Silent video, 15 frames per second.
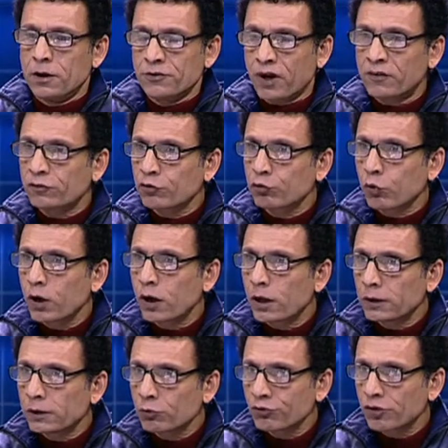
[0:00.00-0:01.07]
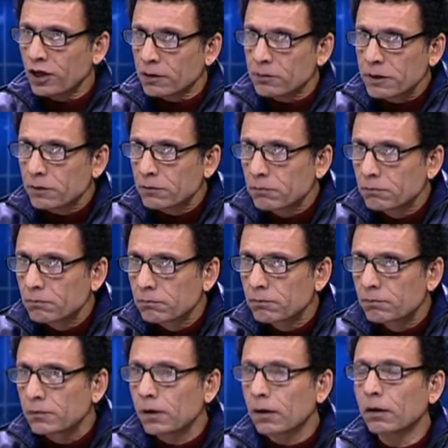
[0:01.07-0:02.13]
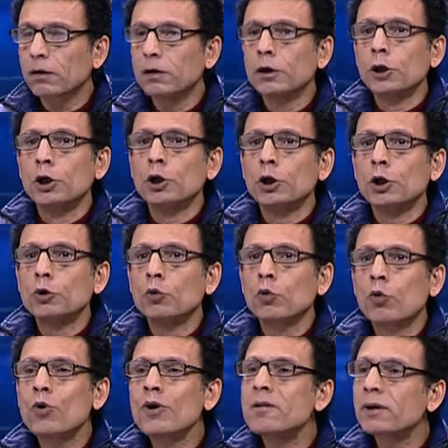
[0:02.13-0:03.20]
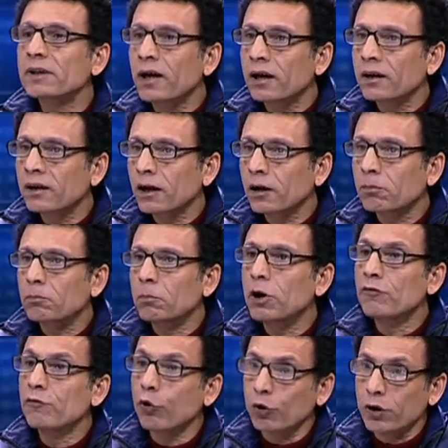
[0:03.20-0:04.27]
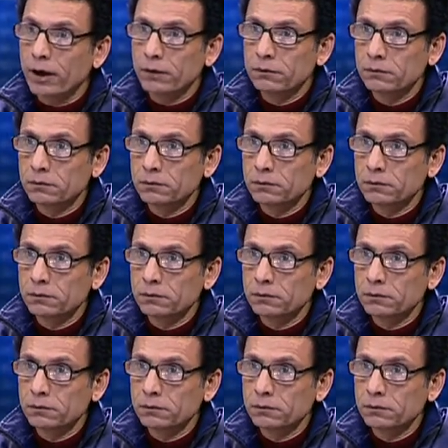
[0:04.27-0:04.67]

ثقافه الصوره ده مصطلح كبير م. اه لانه كل ما يتعلق بالفرجه